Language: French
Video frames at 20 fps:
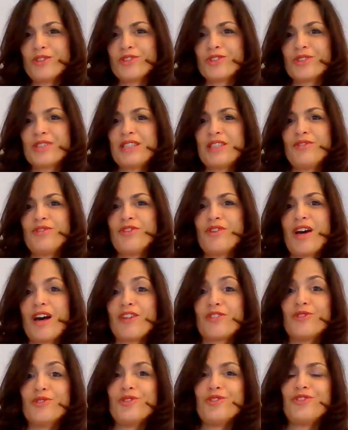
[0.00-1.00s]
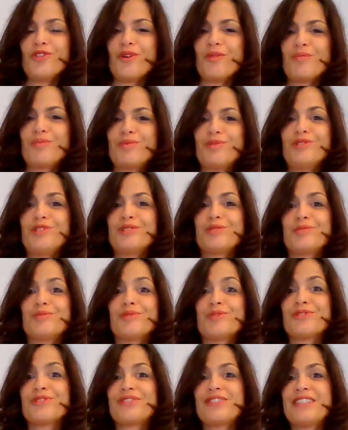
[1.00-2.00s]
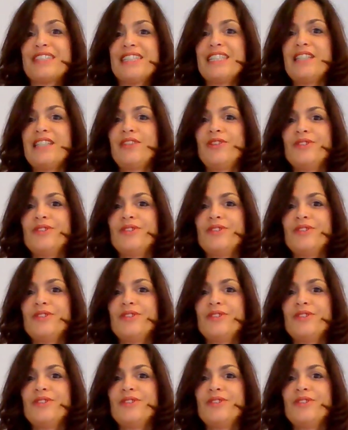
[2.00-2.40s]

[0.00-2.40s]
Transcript: ce qui fera d'autant plus monter